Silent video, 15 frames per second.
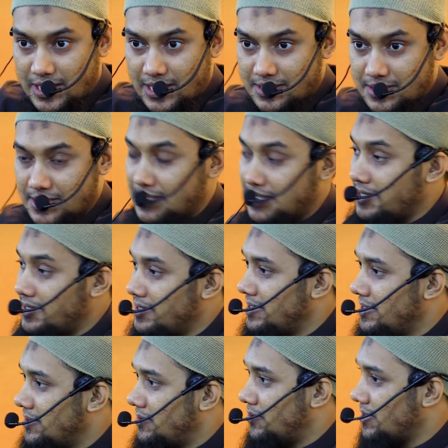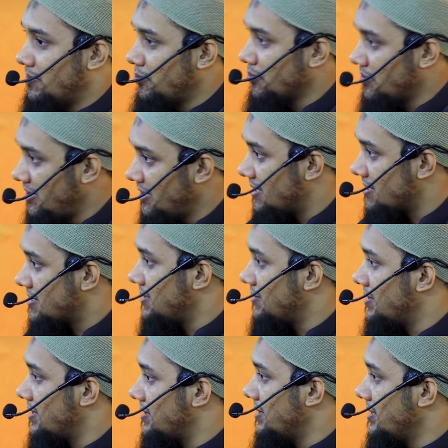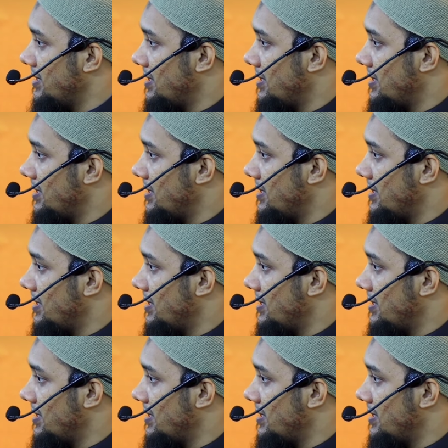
দেখাচ্ছে ওদের বুদ্ধি আছে ওদের